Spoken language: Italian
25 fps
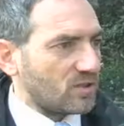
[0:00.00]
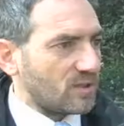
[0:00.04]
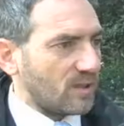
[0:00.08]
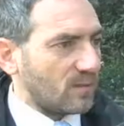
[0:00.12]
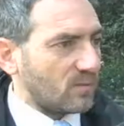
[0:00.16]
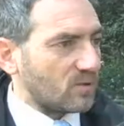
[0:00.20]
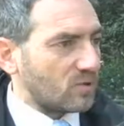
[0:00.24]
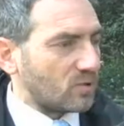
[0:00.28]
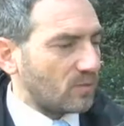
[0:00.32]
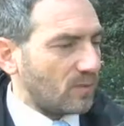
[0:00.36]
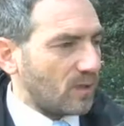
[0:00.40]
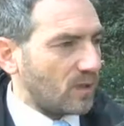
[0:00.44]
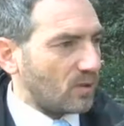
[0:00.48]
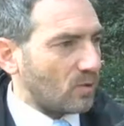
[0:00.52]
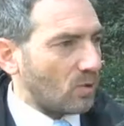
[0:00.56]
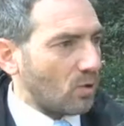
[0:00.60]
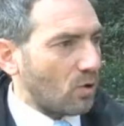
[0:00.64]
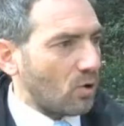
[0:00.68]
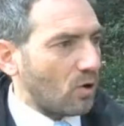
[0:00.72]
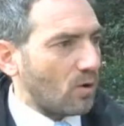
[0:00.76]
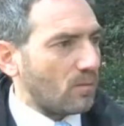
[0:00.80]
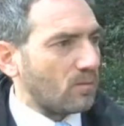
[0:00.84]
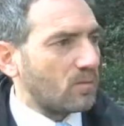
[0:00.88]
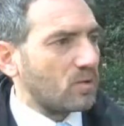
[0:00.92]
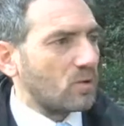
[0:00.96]
stiamo assumendo è
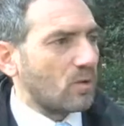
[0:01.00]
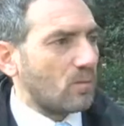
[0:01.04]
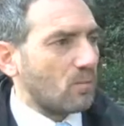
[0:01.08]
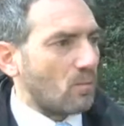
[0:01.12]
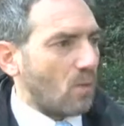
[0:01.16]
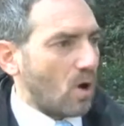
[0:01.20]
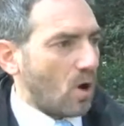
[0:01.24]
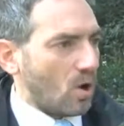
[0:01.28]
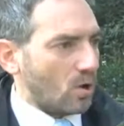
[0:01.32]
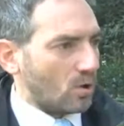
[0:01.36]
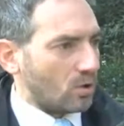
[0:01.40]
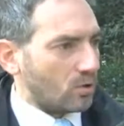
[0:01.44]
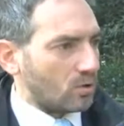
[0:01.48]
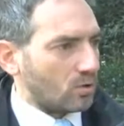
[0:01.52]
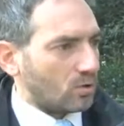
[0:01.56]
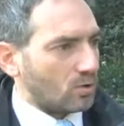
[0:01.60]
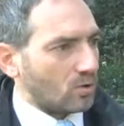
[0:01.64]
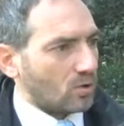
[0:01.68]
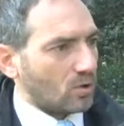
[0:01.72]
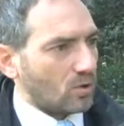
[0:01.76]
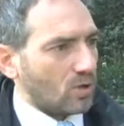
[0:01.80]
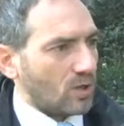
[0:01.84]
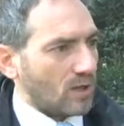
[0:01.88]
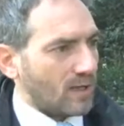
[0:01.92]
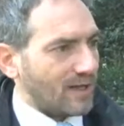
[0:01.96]
un compito
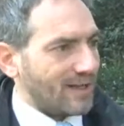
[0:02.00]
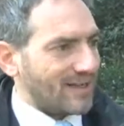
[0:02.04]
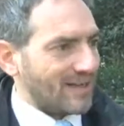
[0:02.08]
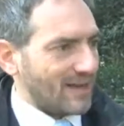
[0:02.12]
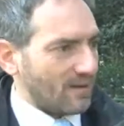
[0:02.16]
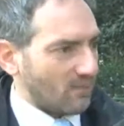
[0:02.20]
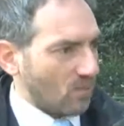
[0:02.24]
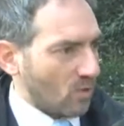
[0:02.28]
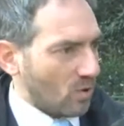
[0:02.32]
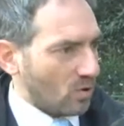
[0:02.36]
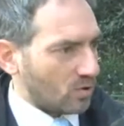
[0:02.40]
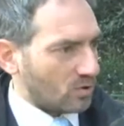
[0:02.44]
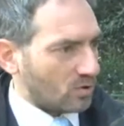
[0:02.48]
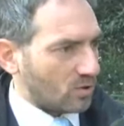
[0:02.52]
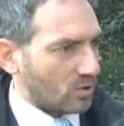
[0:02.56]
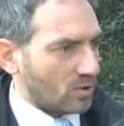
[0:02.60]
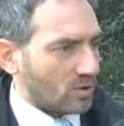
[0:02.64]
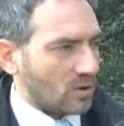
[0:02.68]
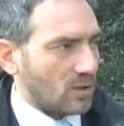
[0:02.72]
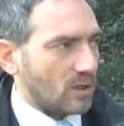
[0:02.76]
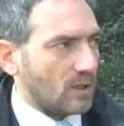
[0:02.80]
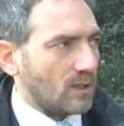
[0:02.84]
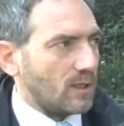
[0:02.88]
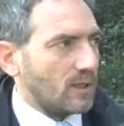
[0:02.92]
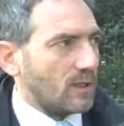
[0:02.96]
molto gravoso